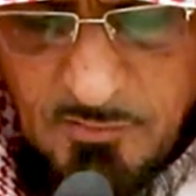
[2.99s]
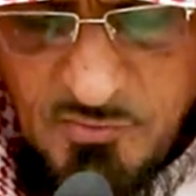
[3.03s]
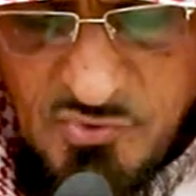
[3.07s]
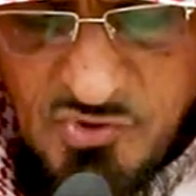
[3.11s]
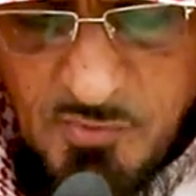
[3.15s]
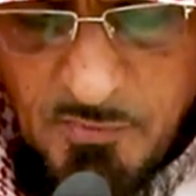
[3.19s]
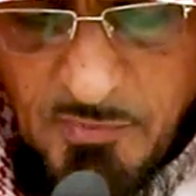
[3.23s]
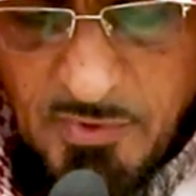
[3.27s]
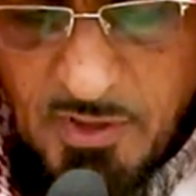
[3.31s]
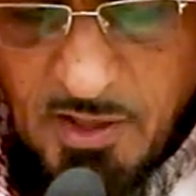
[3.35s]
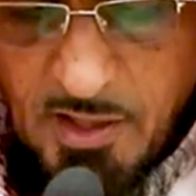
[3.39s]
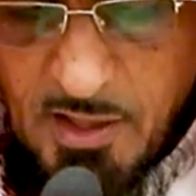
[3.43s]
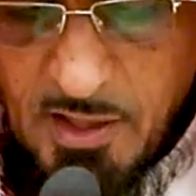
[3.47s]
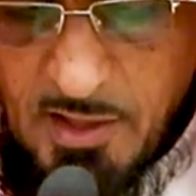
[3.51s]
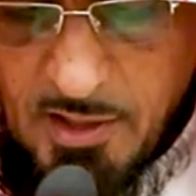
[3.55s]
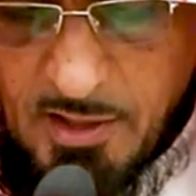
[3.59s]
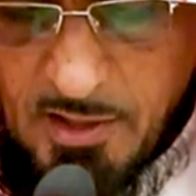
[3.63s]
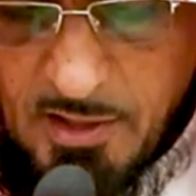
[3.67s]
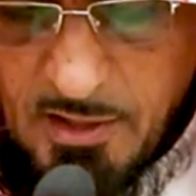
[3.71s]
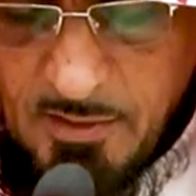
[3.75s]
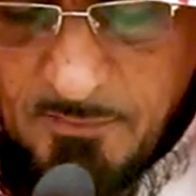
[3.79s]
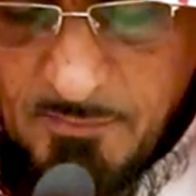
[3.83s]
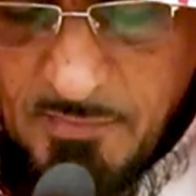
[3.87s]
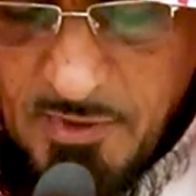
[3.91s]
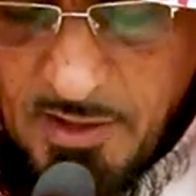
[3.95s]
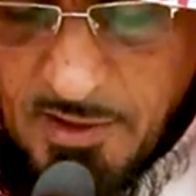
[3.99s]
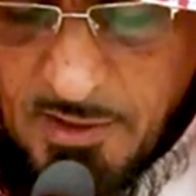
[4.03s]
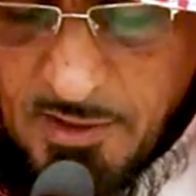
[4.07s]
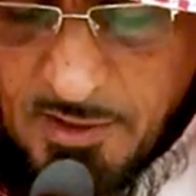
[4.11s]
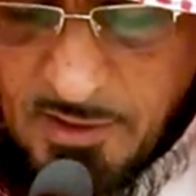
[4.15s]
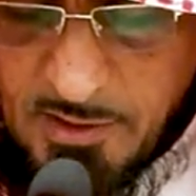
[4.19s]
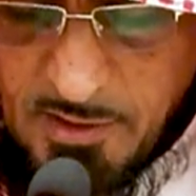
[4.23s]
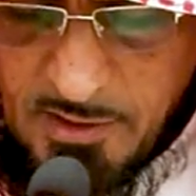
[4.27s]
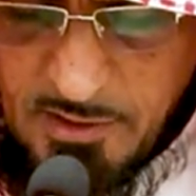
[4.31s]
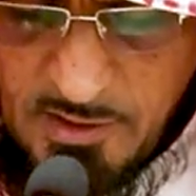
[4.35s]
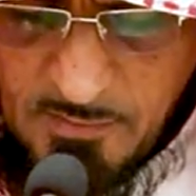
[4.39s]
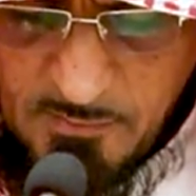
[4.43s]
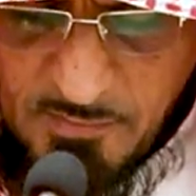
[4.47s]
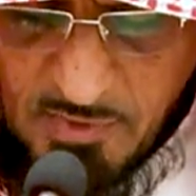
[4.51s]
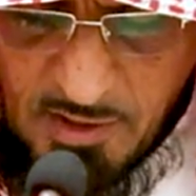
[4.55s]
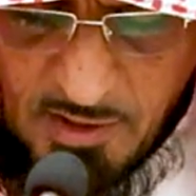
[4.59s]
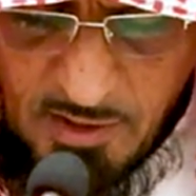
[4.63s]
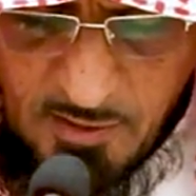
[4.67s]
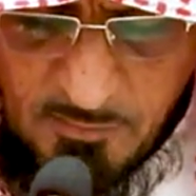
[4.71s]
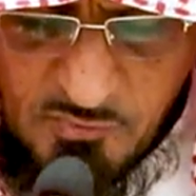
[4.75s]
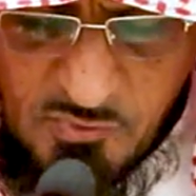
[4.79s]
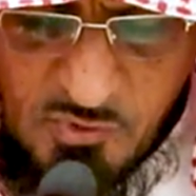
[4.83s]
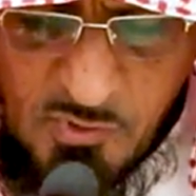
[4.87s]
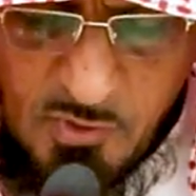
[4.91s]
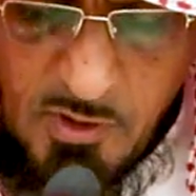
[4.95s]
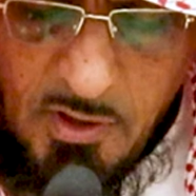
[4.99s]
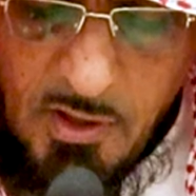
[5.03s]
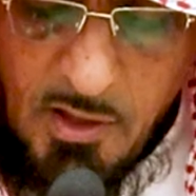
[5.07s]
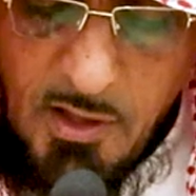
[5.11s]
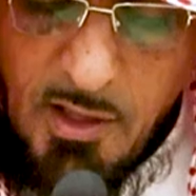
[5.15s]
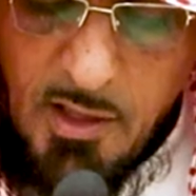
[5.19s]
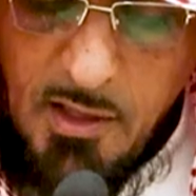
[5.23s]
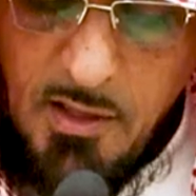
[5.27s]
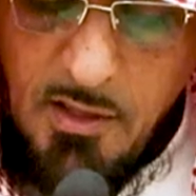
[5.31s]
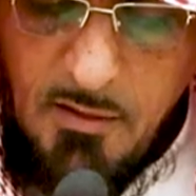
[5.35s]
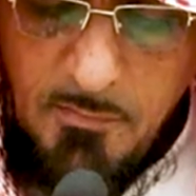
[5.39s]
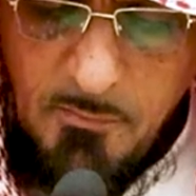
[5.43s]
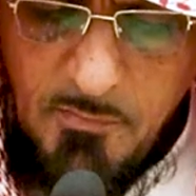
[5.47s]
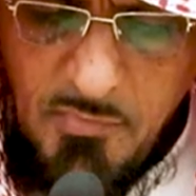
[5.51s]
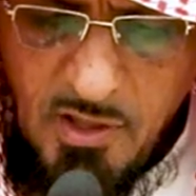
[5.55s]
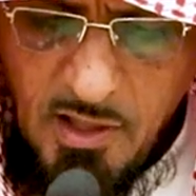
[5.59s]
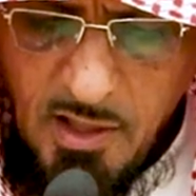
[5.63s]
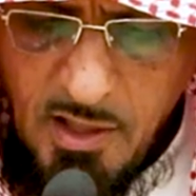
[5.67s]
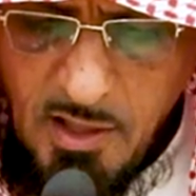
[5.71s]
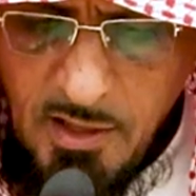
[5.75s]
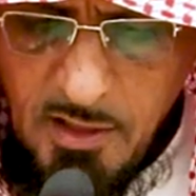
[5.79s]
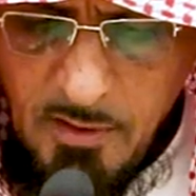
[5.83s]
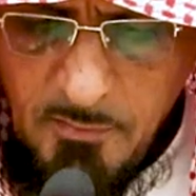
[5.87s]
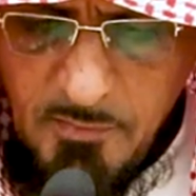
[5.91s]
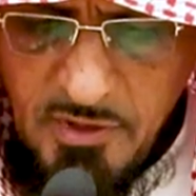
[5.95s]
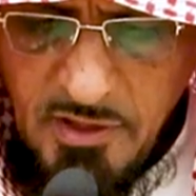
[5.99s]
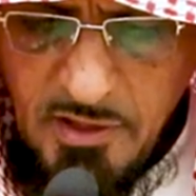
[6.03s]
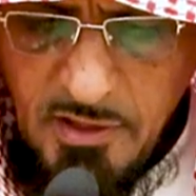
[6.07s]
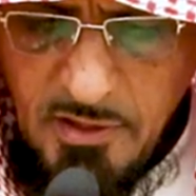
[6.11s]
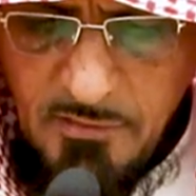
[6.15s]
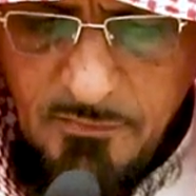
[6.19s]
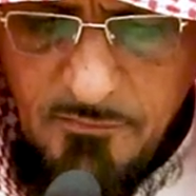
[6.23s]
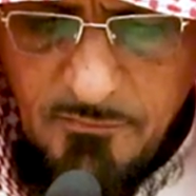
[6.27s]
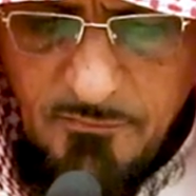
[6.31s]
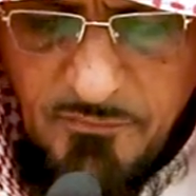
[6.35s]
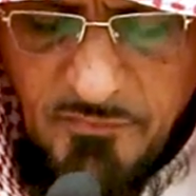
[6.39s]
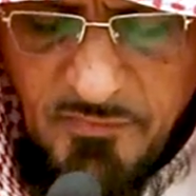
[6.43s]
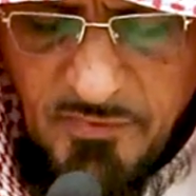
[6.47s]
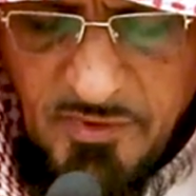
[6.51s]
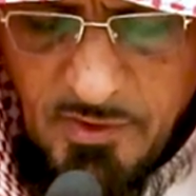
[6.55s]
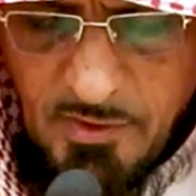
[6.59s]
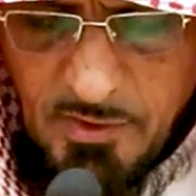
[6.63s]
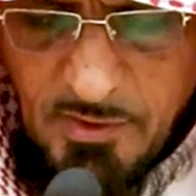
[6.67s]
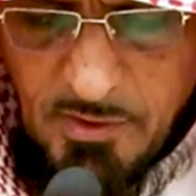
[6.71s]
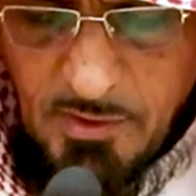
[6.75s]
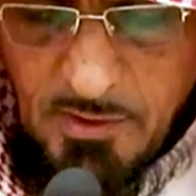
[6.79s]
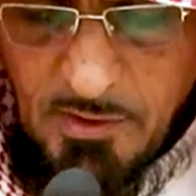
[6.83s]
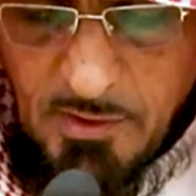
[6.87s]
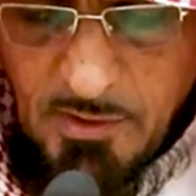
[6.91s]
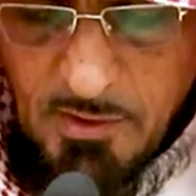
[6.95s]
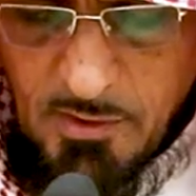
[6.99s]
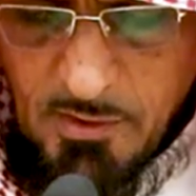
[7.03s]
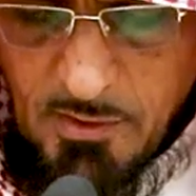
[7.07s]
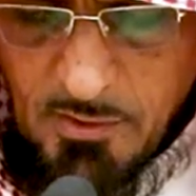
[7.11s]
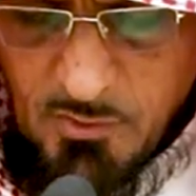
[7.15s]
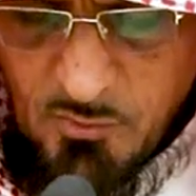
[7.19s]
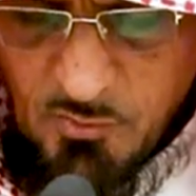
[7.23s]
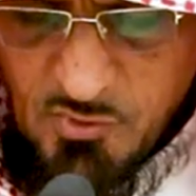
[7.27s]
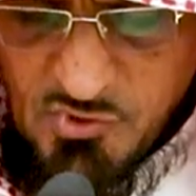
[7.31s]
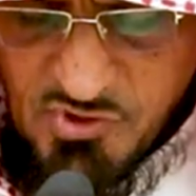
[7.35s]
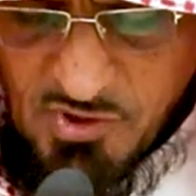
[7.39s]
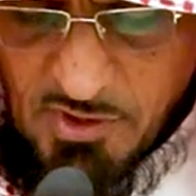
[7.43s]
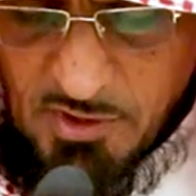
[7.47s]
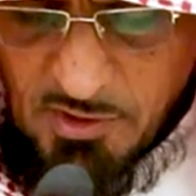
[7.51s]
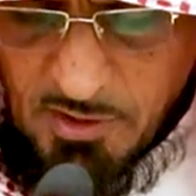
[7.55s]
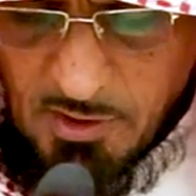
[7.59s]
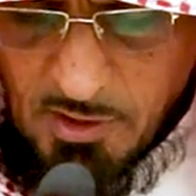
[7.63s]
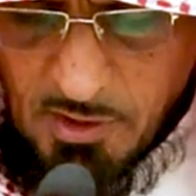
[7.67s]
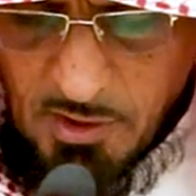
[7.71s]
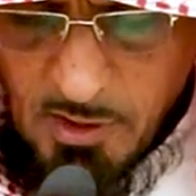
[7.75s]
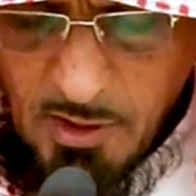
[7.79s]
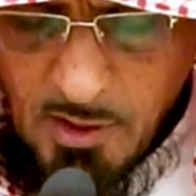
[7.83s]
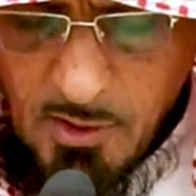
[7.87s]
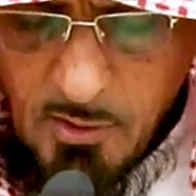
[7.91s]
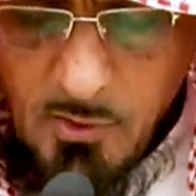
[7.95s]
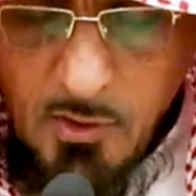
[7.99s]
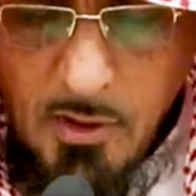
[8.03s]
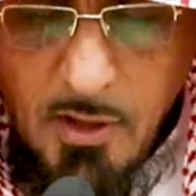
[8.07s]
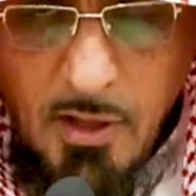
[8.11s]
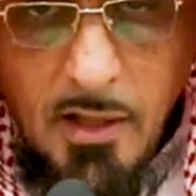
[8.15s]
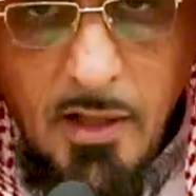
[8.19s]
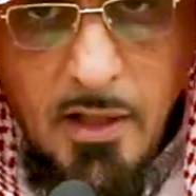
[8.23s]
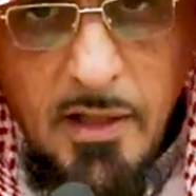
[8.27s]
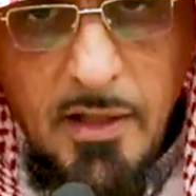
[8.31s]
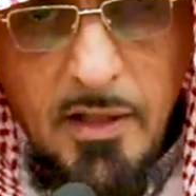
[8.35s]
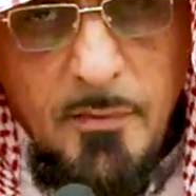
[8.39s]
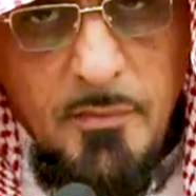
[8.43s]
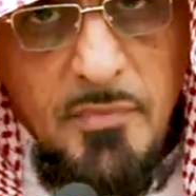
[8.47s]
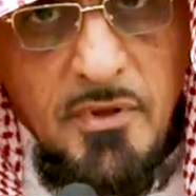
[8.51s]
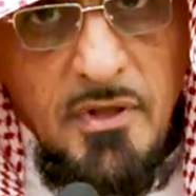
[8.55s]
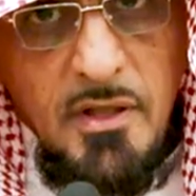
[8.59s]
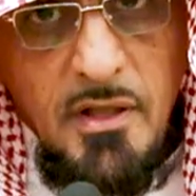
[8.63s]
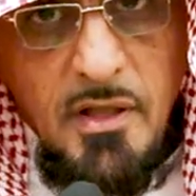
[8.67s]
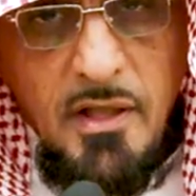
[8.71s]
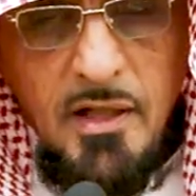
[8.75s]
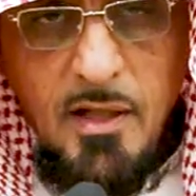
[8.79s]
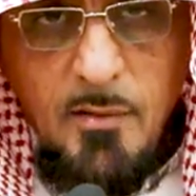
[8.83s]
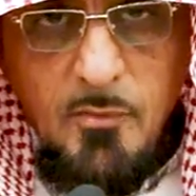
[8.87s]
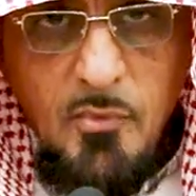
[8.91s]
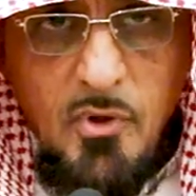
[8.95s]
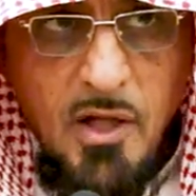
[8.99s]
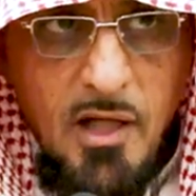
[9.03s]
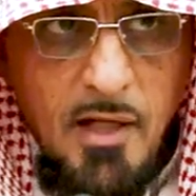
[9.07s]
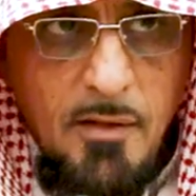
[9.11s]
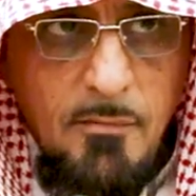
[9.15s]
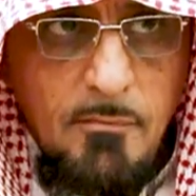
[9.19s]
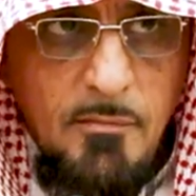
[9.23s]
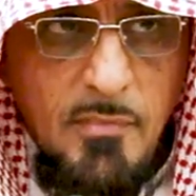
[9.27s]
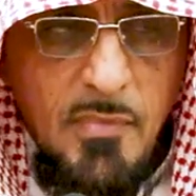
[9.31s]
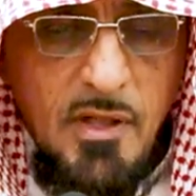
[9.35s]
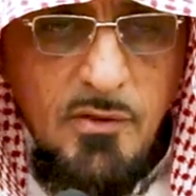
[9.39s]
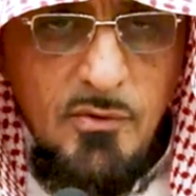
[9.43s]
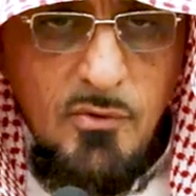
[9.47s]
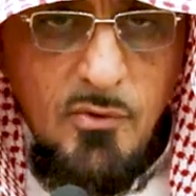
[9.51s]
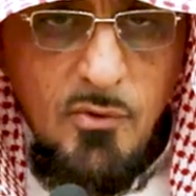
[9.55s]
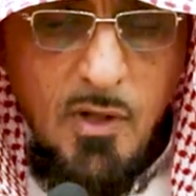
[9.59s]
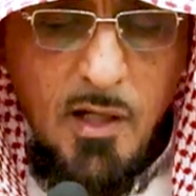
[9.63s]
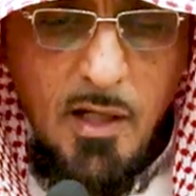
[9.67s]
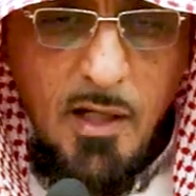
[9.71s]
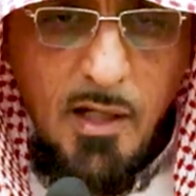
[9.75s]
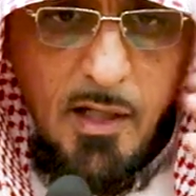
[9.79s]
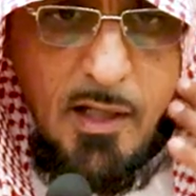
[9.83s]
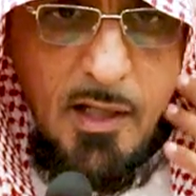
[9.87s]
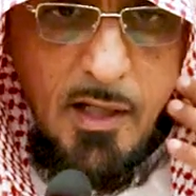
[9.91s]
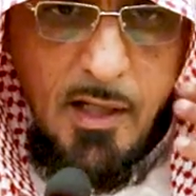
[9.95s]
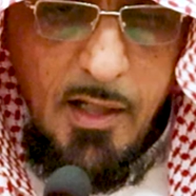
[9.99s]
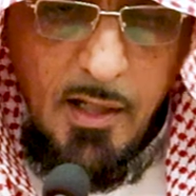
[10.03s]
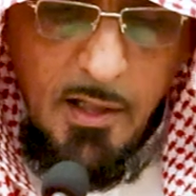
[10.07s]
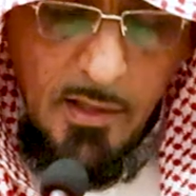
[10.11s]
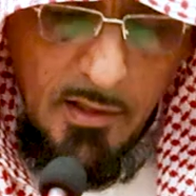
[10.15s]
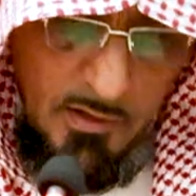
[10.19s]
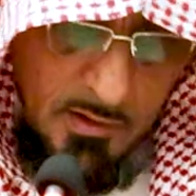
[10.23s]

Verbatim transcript: بسم الله الرحمن الرحيم الحمد لله رب العالمين وصلى الله على نبينا محمد وعلى